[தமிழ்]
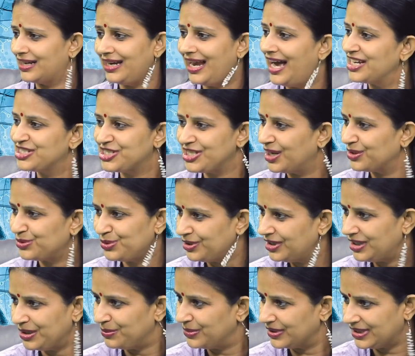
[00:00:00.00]
கிளாஷ்
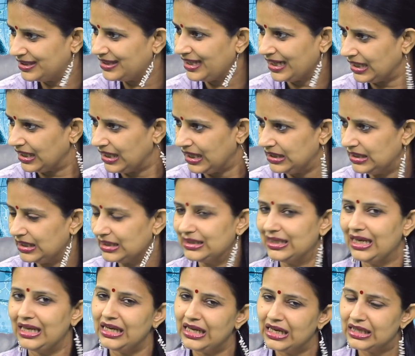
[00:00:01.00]
ஆகும்னு நம்மளுக்கு தெரியாது
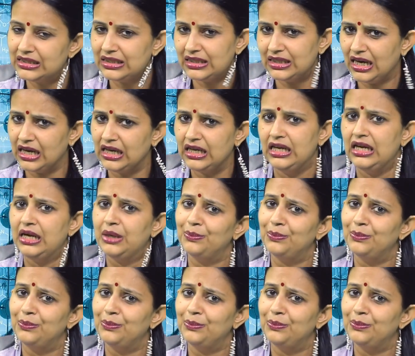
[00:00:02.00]
அதனால அதெல்லாம்